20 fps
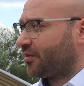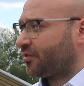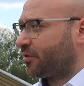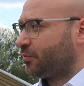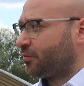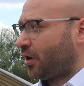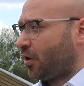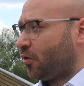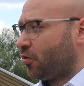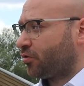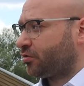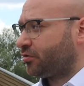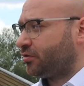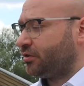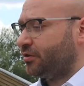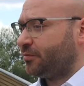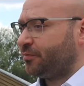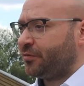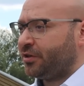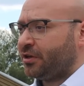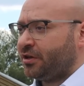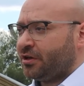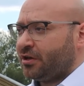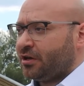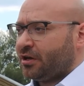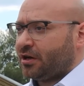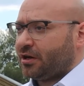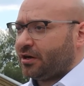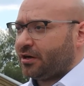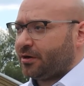Es gibt auch die
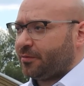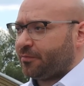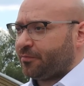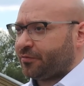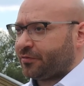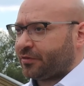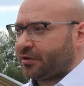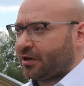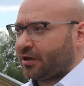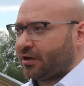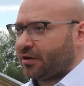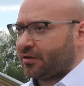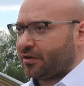ähm,